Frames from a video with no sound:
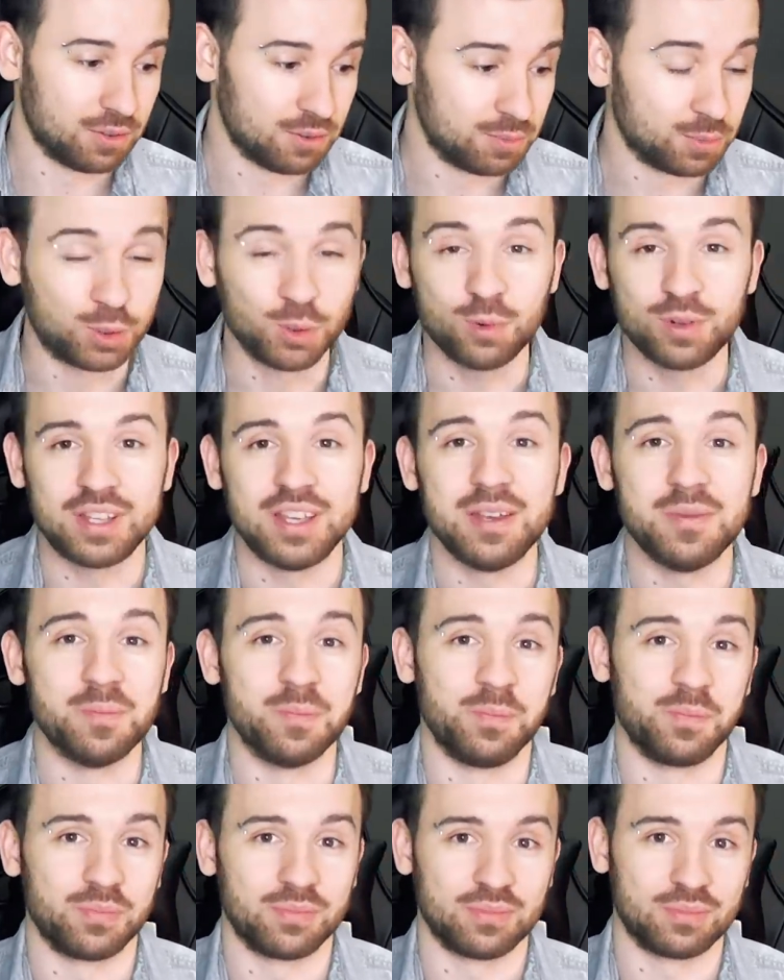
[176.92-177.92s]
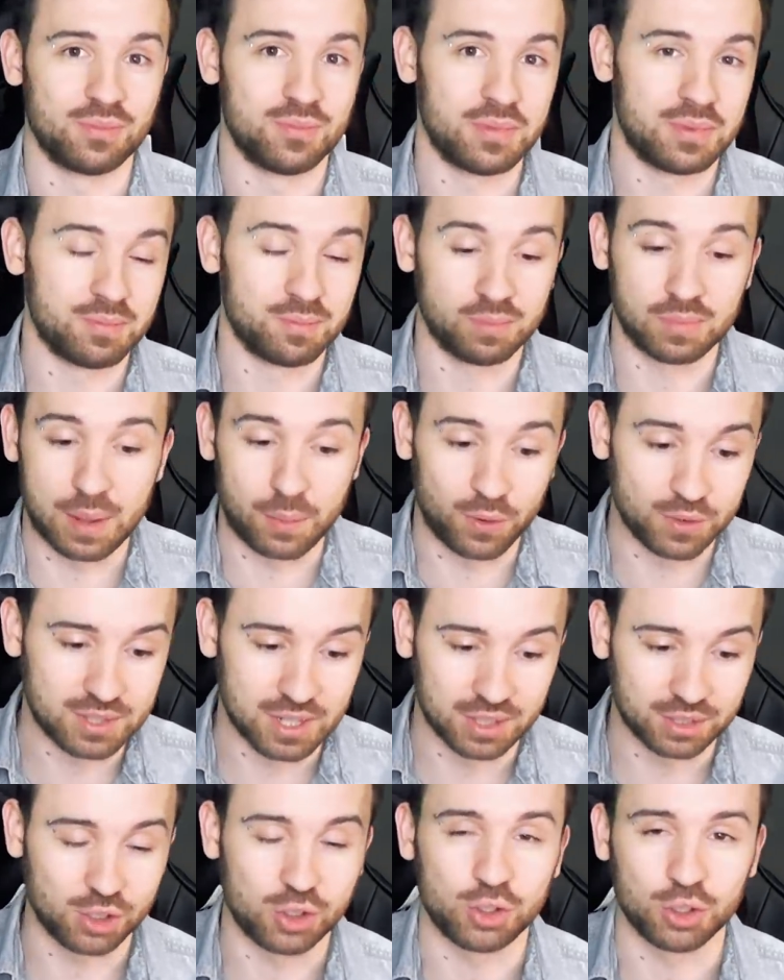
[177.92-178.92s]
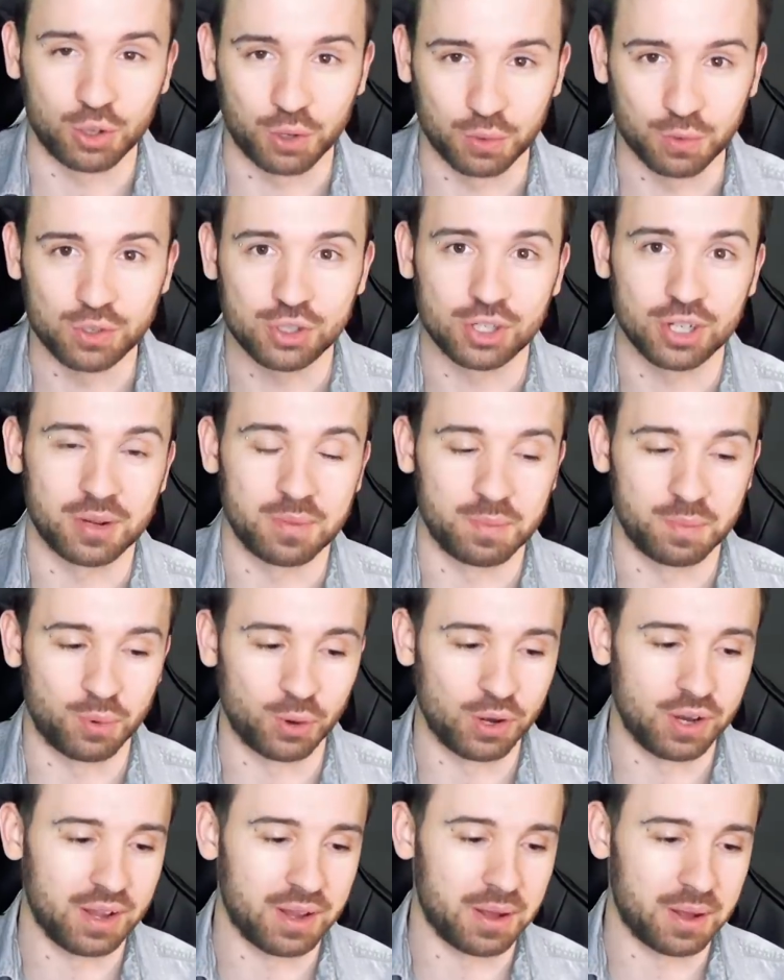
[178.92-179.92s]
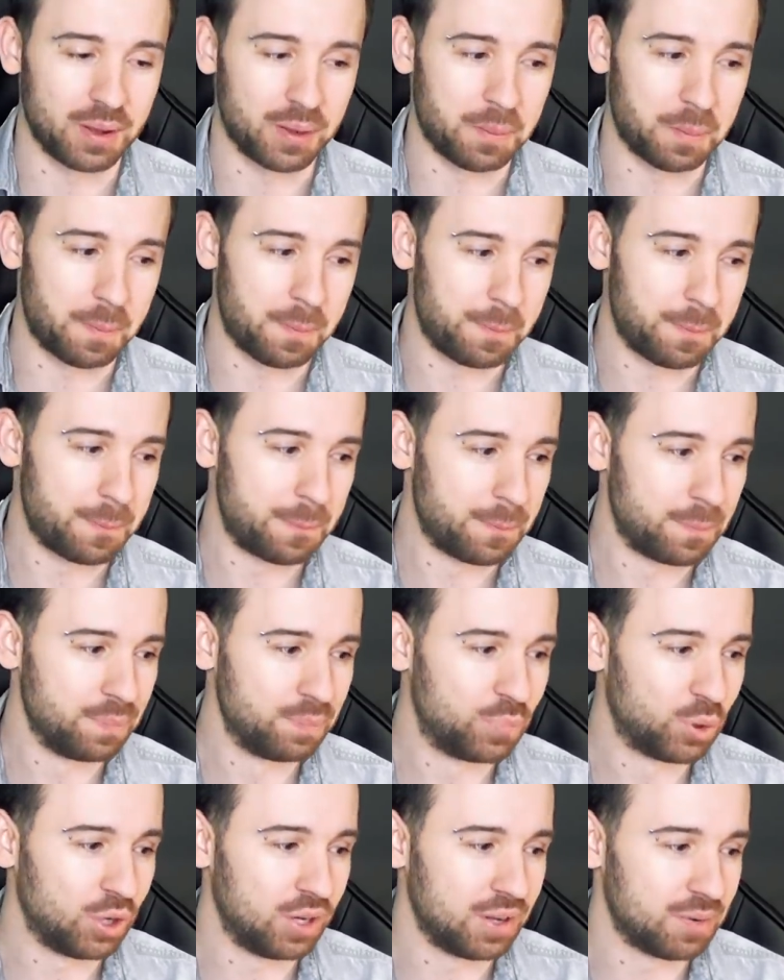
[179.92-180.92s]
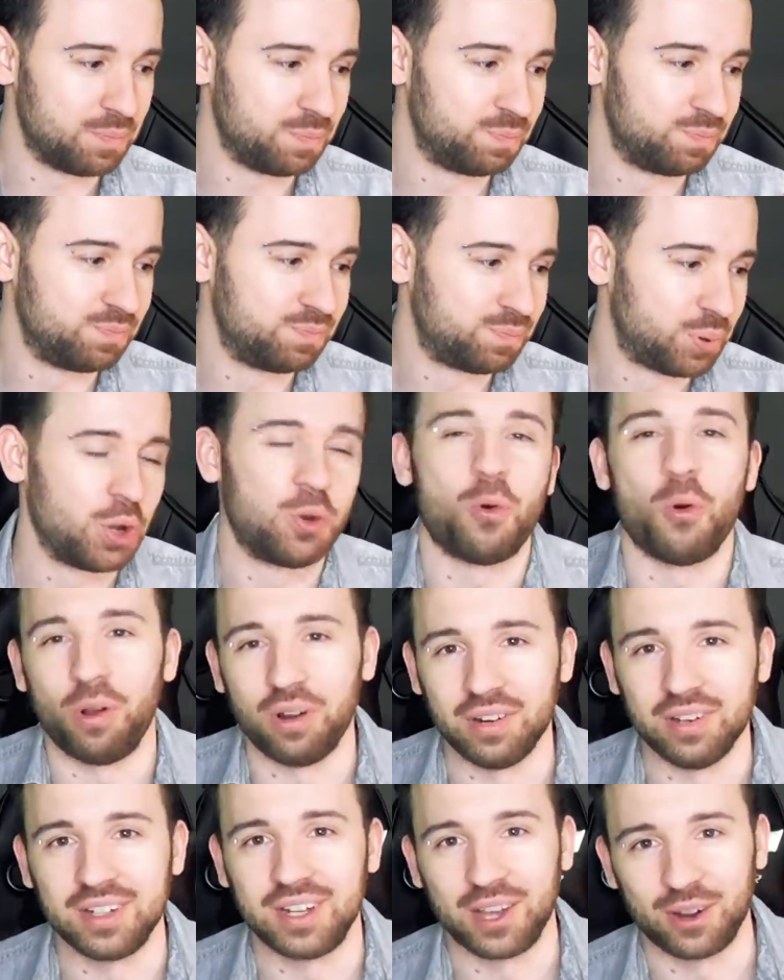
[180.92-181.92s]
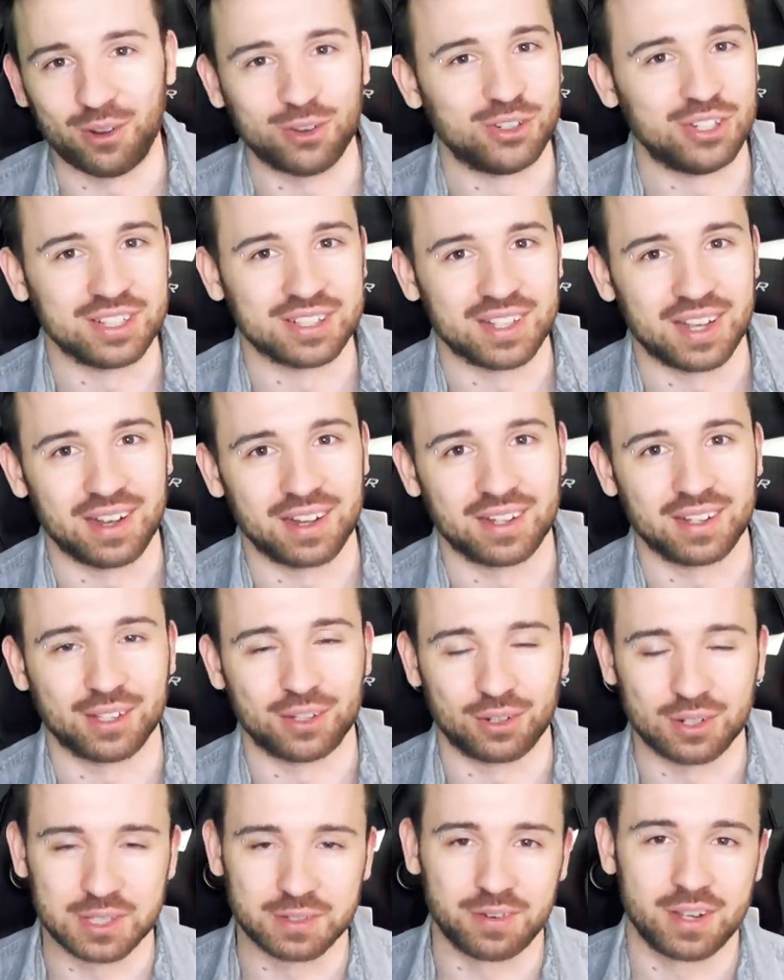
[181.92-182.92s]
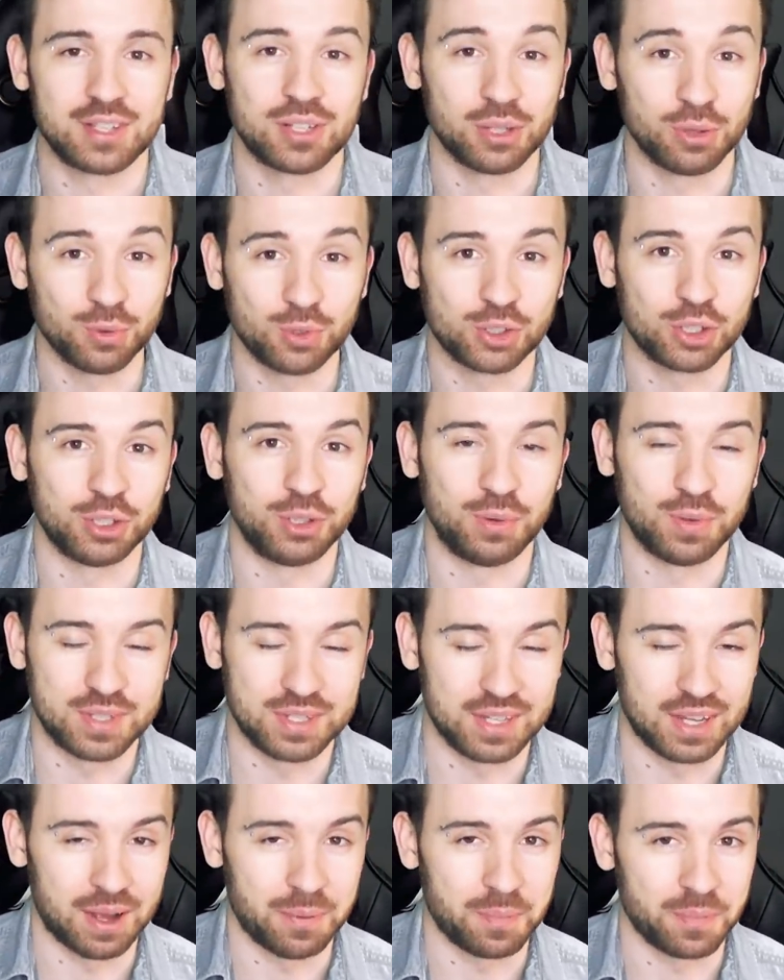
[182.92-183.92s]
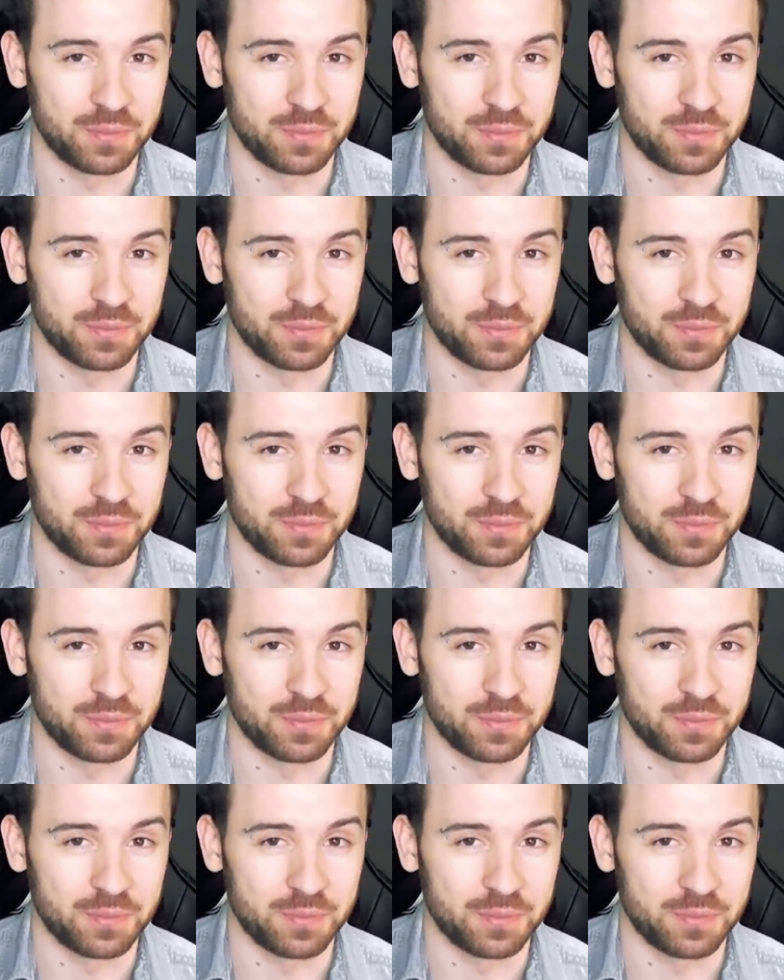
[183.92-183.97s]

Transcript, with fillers: другим, на мой взгляд, еще круче, более, более прикольный, короче, не знаю, который называется «Лучшие друзья».